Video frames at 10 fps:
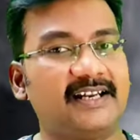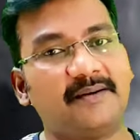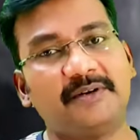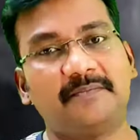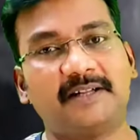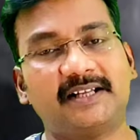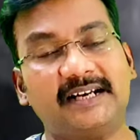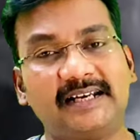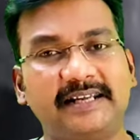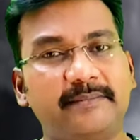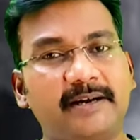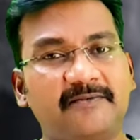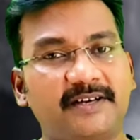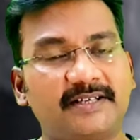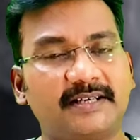அப்படின்னு பார்த்தீங்கன்னா டிமாண்ட்
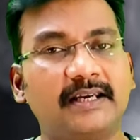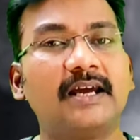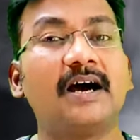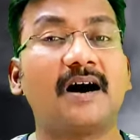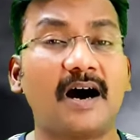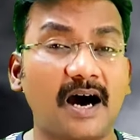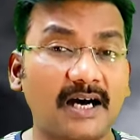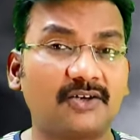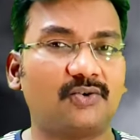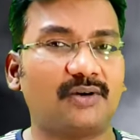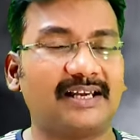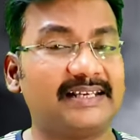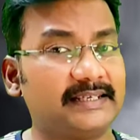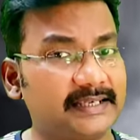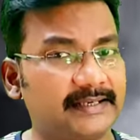ஃபேஸிங் ஹார்ட்டோட
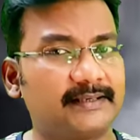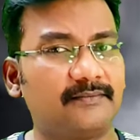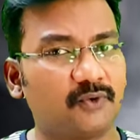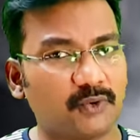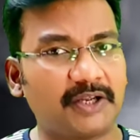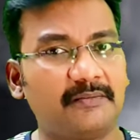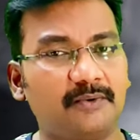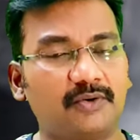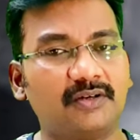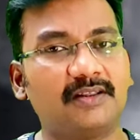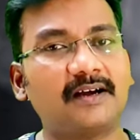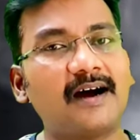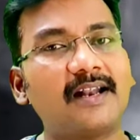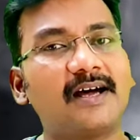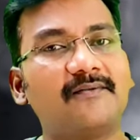இயக்கம் குறையும் பொழுது
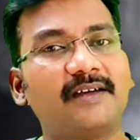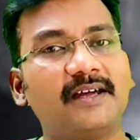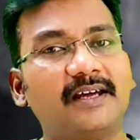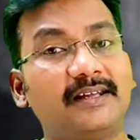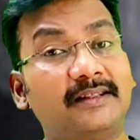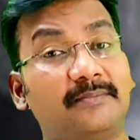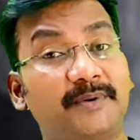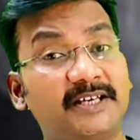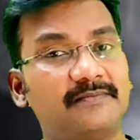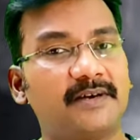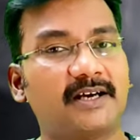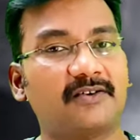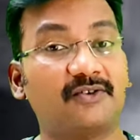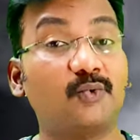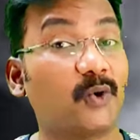தானாகவே இந்த பேஸ் மேக்கர்
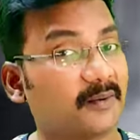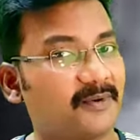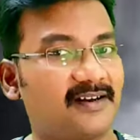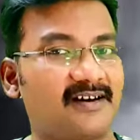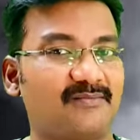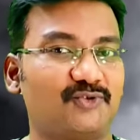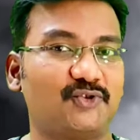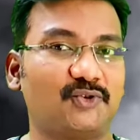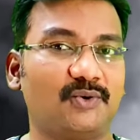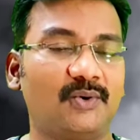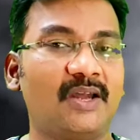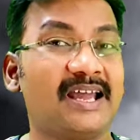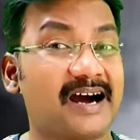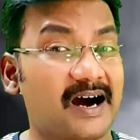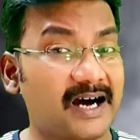வந்து ஒர்க் பண்ண ஆரம்பிச்சிடும்
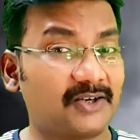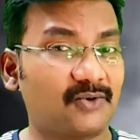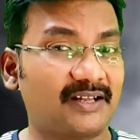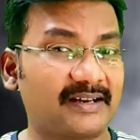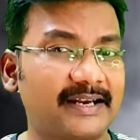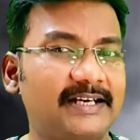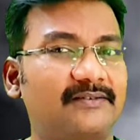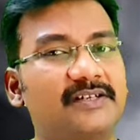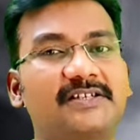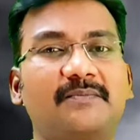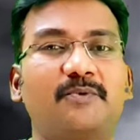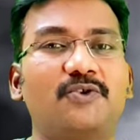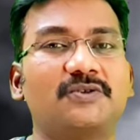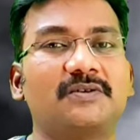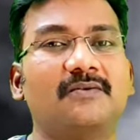ஹார்ட்டோட ரேட் வந்து சப்போஸ்
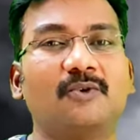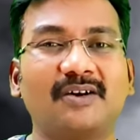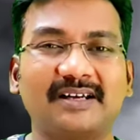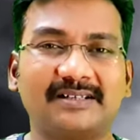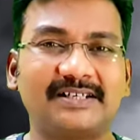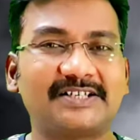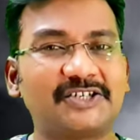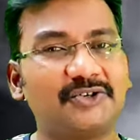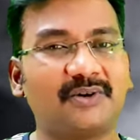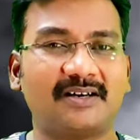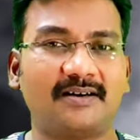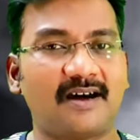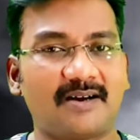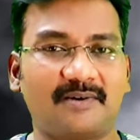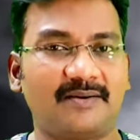ஒரு சிக்ஸ்டி டூ ஹண்ட்ரட்
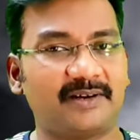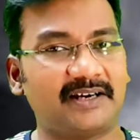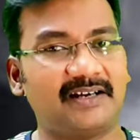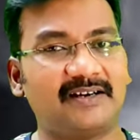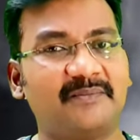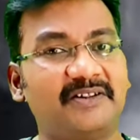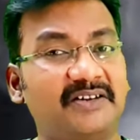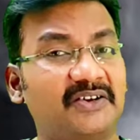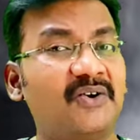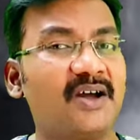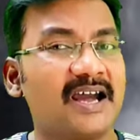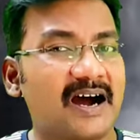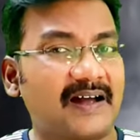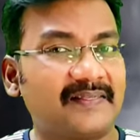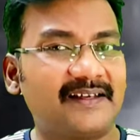நார்மல் நமக்கு எல்லாருக்குமே தெரியும்
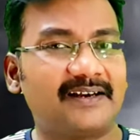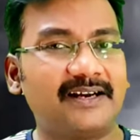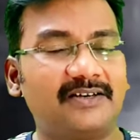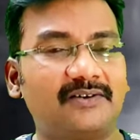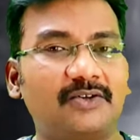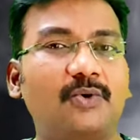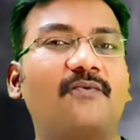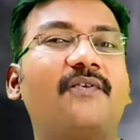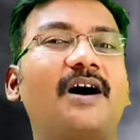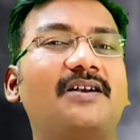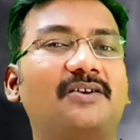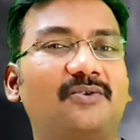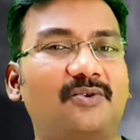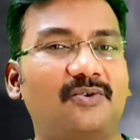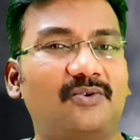அந்த ரேட் வந்து ஒரு ஃபார்ட்டியோ
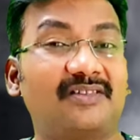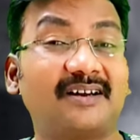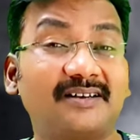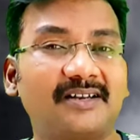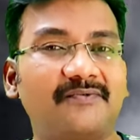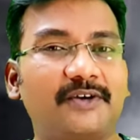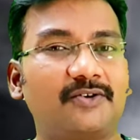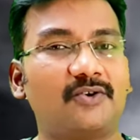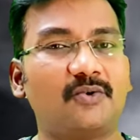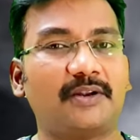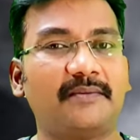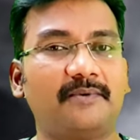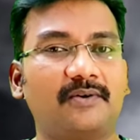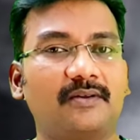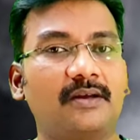தேர்ட்டி ஃபைவோ குறையும்
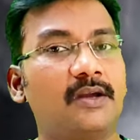பொழுது